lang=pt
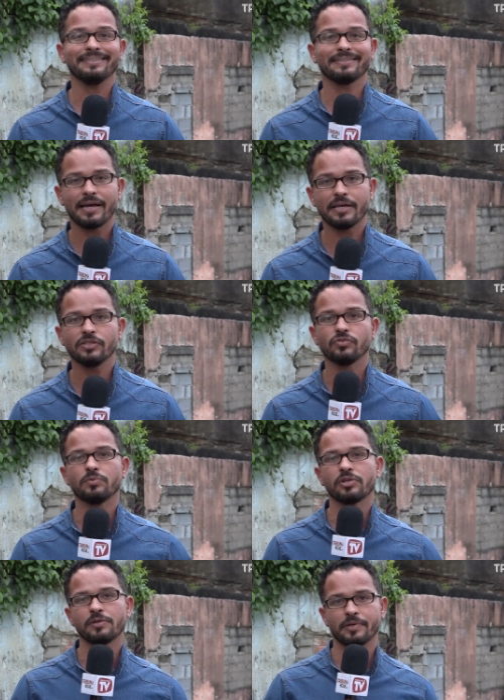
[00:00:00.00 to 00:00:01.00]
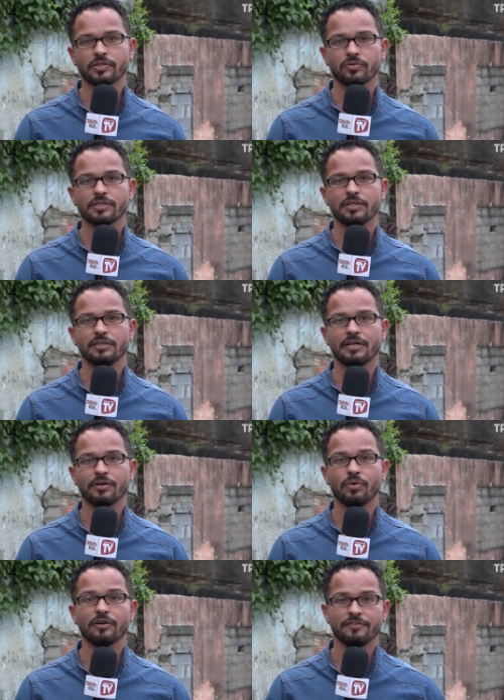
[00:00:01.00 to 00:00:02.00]
10 o número de pessoas que
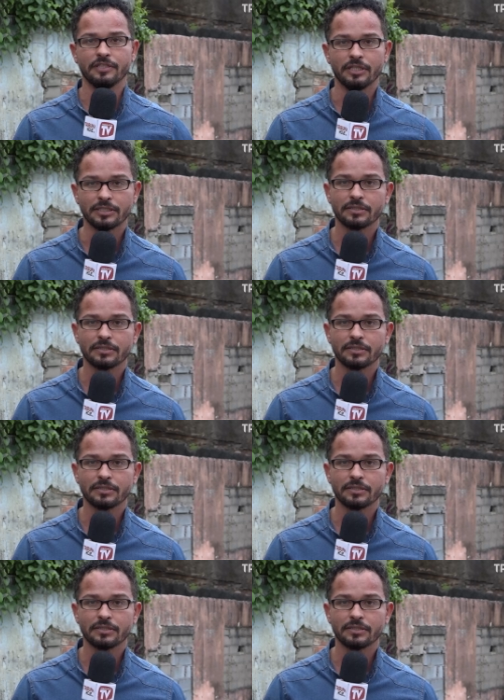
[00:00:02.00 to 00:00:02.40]
tiraram a vida.